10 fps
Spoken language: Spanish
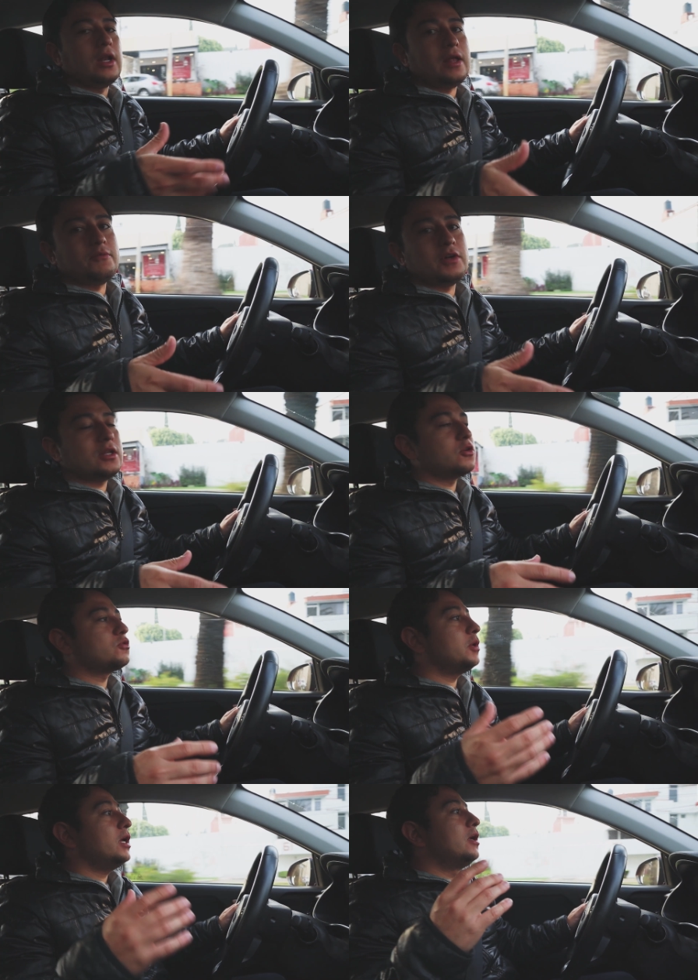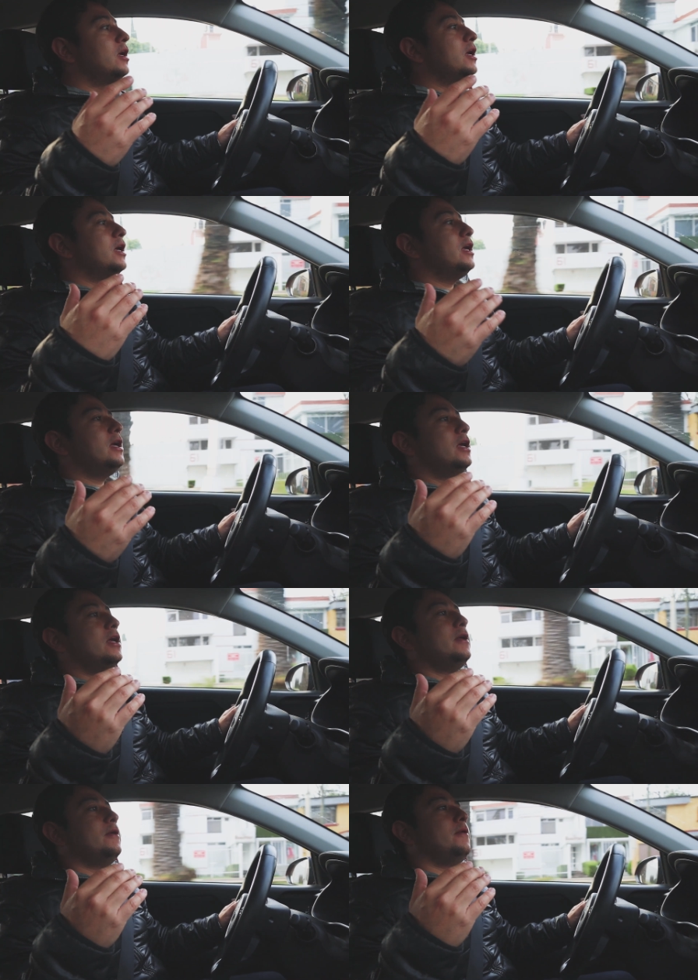la falta de costumbre,
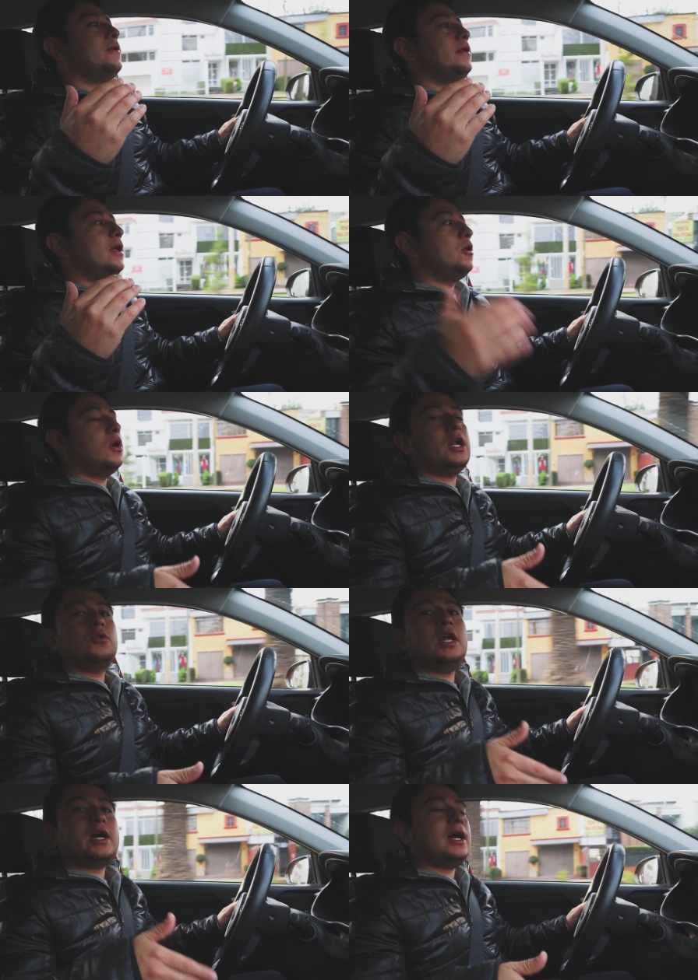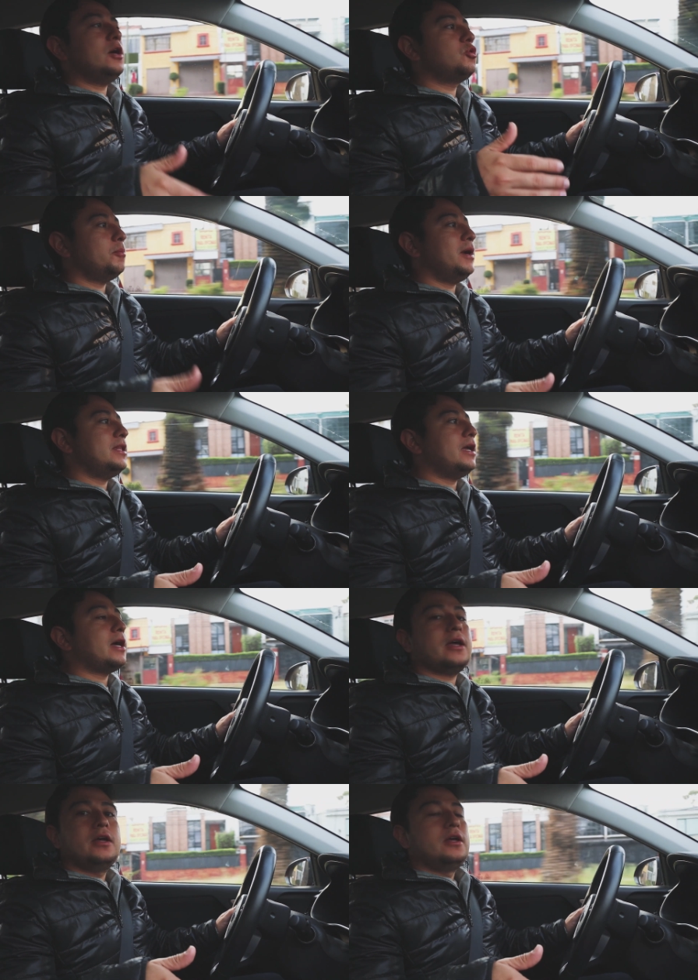eh, en lugar de una caja
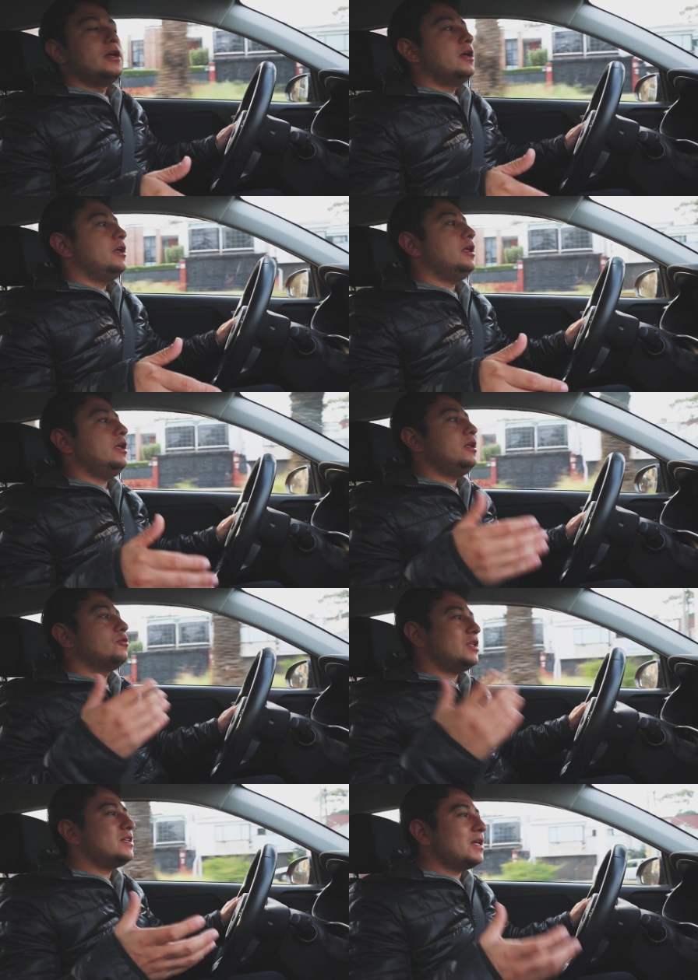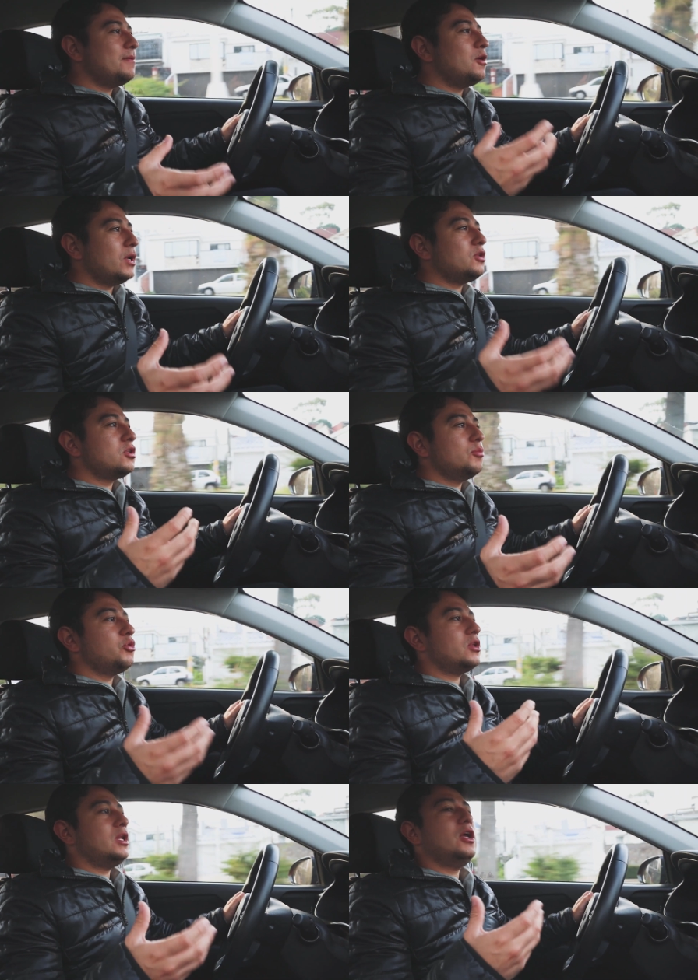automática. Y ustedes saben cuánto
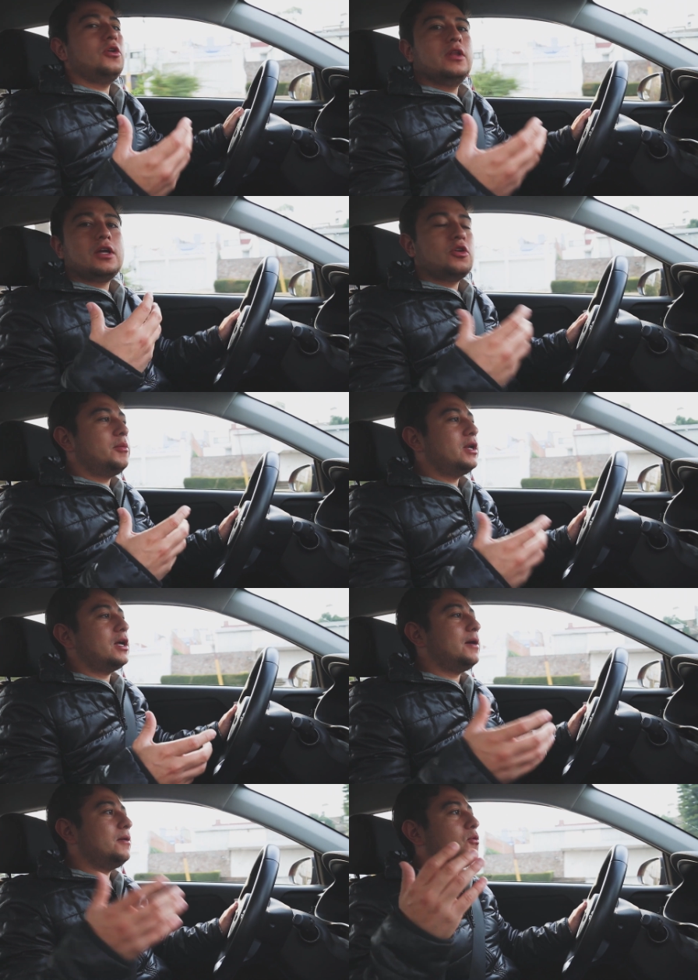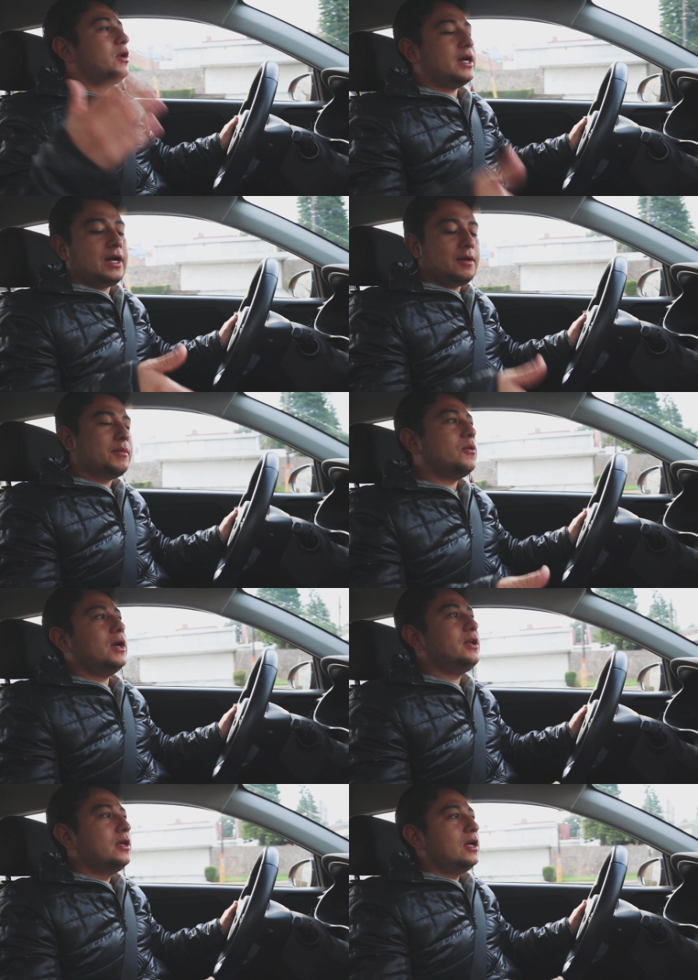tiempo tenía yo de que no manejaba una caja
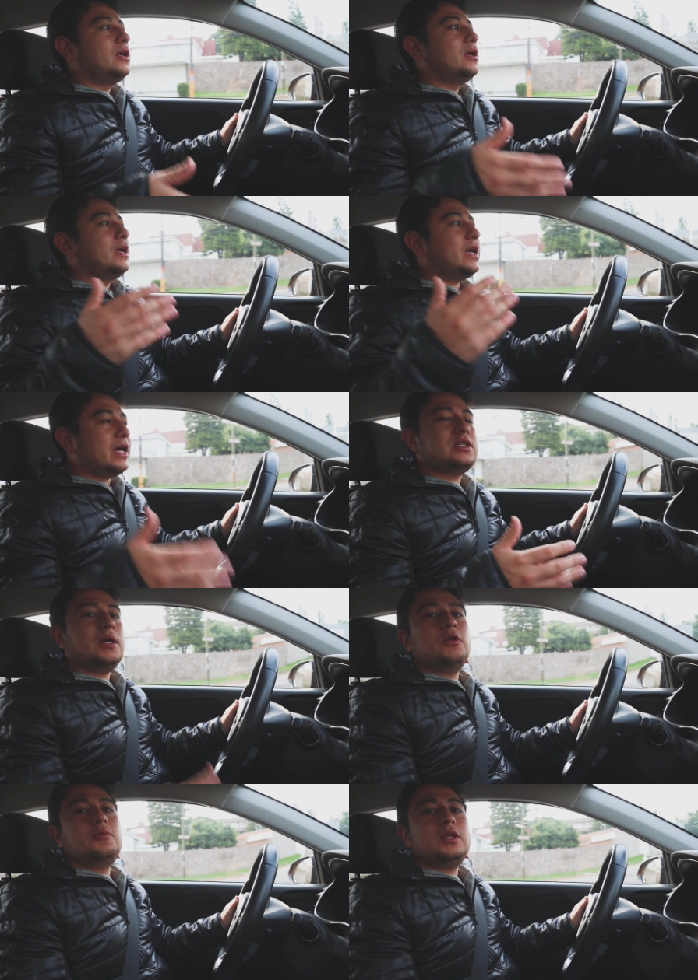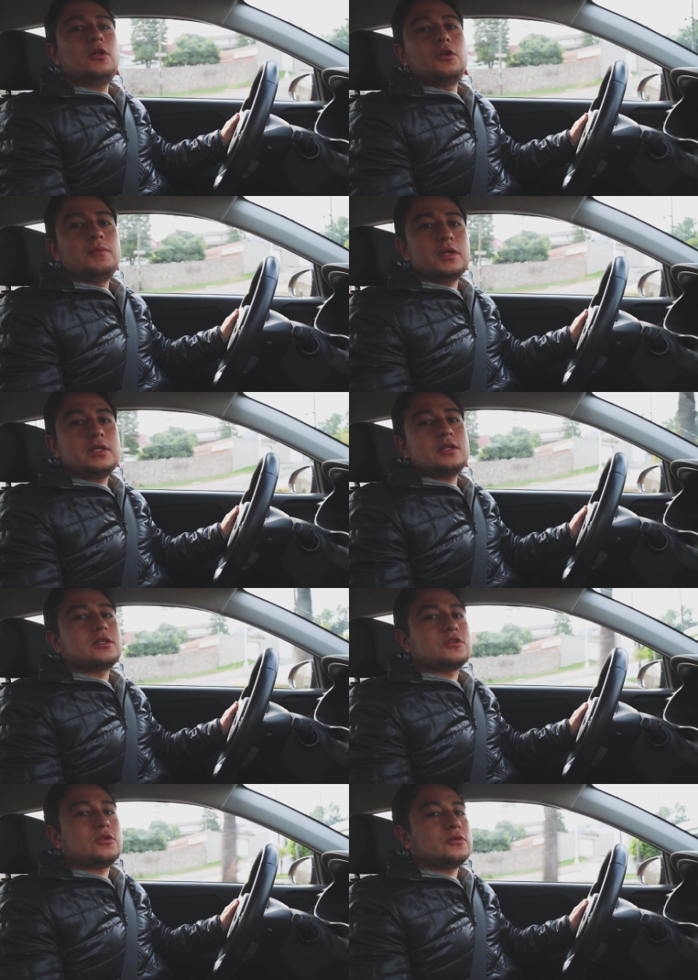manual. Casi había olvidado lo
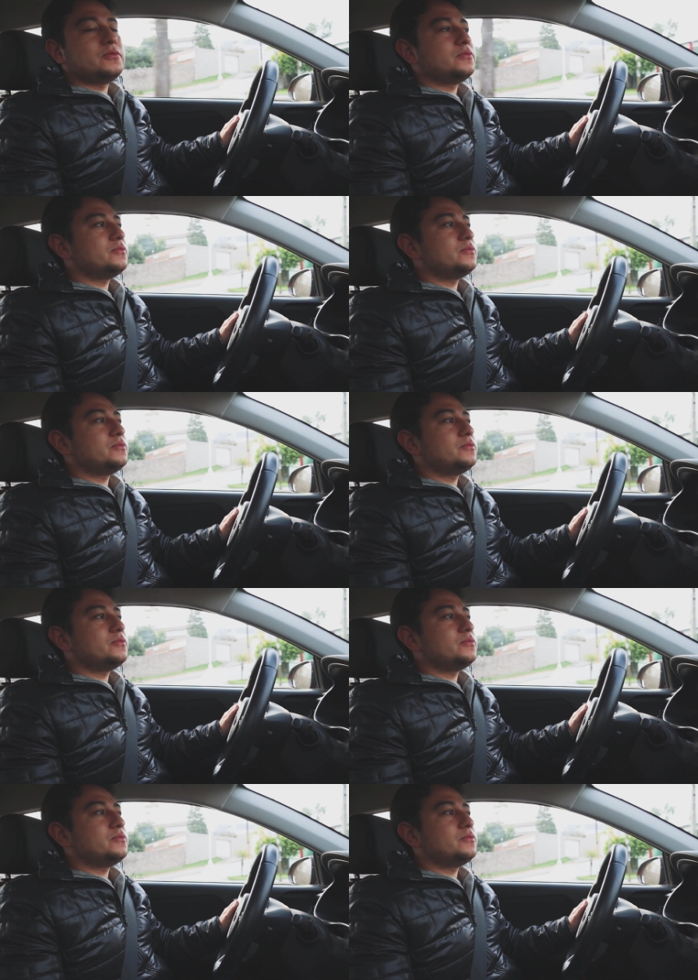divertidas que son.